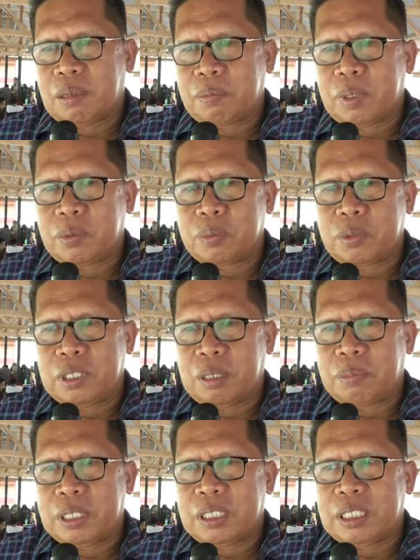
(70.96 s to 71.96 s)
maupun
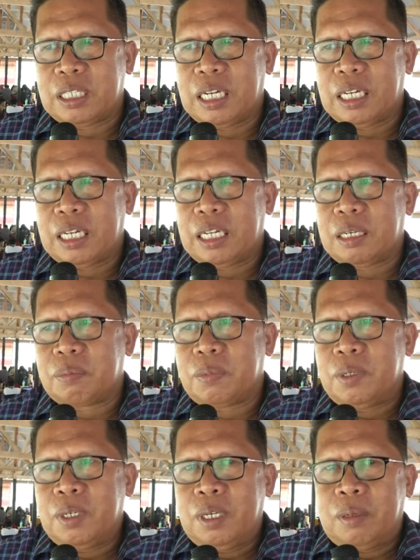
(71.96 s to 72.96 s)
PT STKR
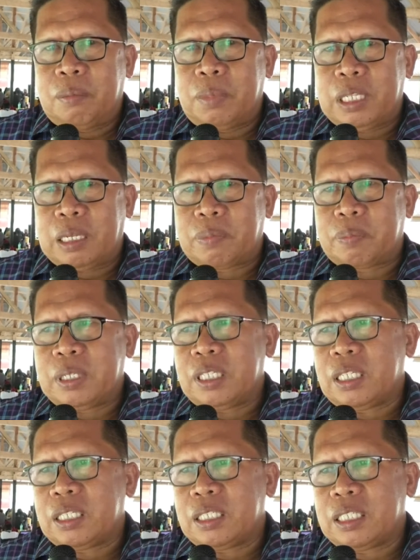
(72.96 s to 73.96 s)
betapa
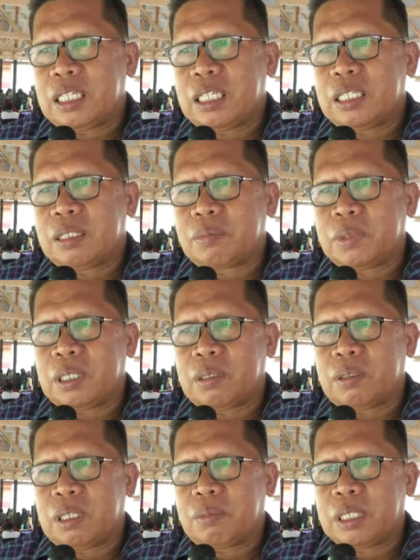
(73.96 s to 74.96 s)
pentingnya
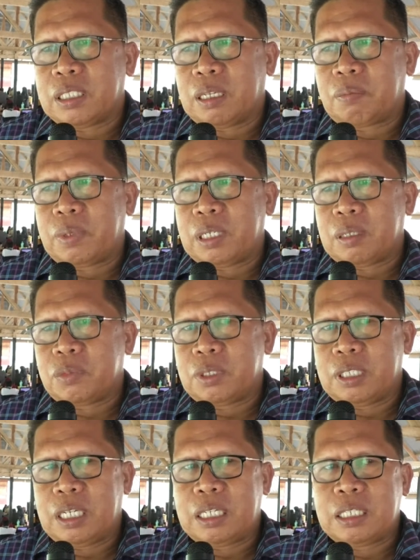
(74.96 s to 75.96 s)
mengelola bank sampah
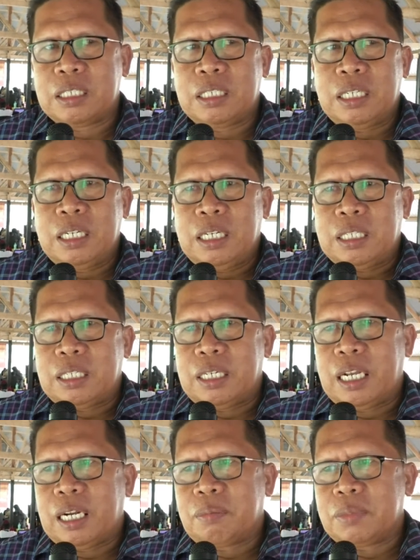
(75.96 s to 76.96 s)
kemudian di
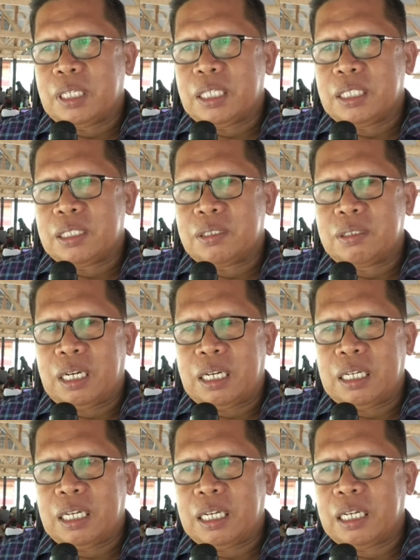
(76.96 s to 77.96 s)
dalamnya itu
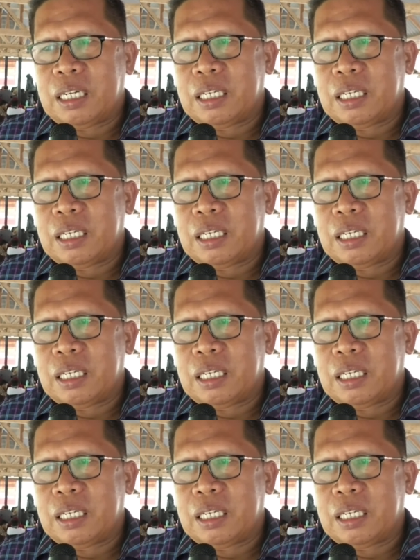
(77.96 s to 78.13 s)
ada